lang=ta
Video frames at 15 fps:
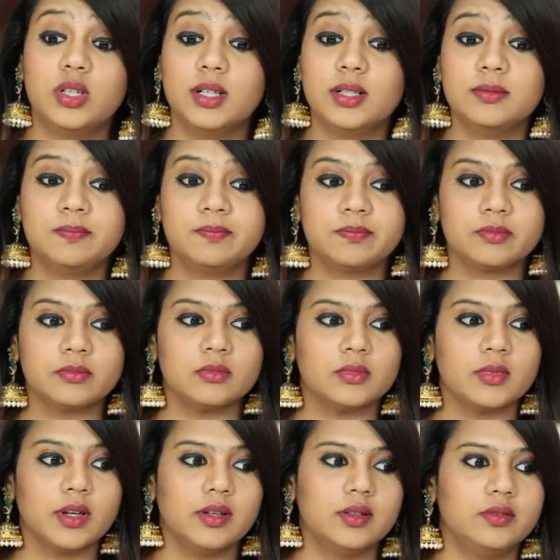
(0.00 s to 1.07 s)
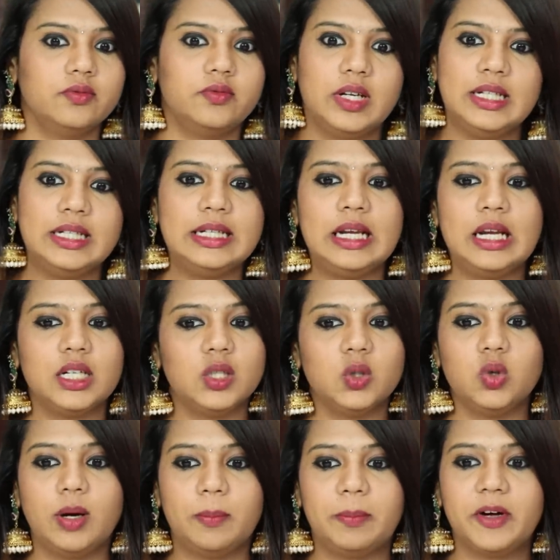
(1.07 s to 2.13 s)
ருத்ரா வெண்ணிலா
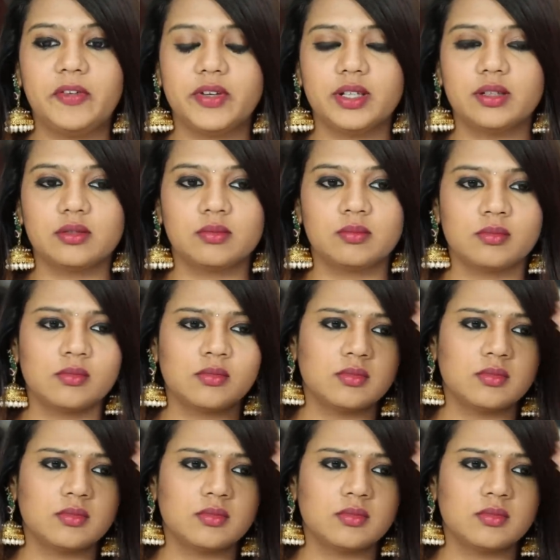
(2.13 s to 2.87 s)
அண்ணி ஒரு அப்பாவி